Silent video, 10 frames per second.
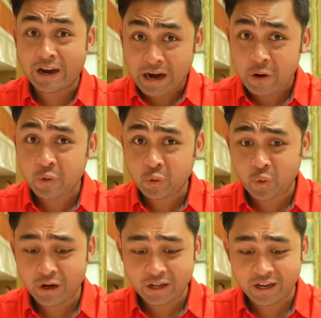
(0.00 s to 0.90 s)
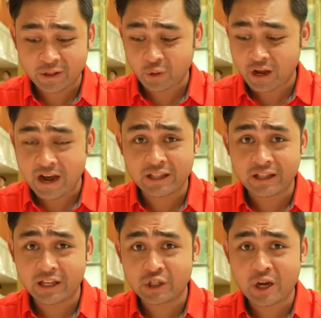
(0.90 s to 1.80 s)
Round 1, ito na yung
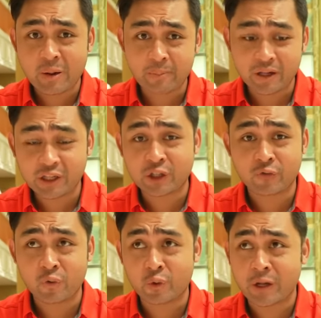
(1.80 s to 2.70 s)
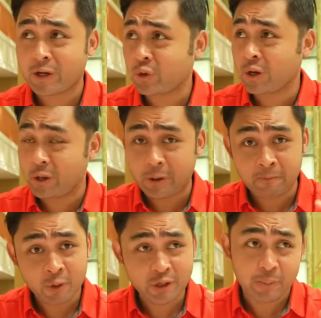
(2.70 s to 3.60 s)
ating Japanese food. Actually,
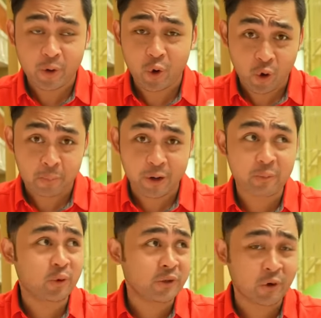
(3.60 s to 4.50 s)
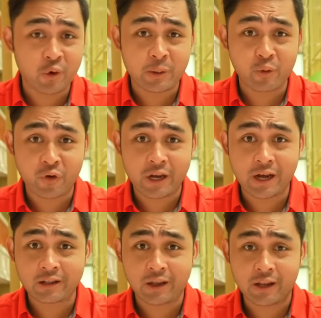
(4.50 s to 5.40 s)
syempre kung compare mo dun sa unang buffet
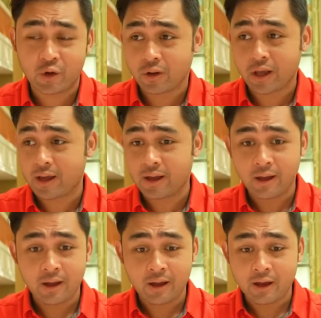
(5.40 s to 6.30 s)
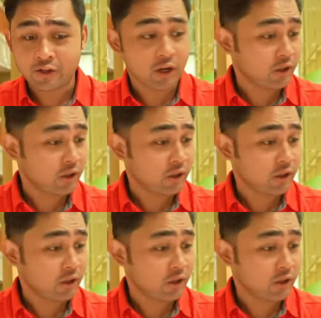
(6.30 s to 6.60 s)
natin, yun eh, isang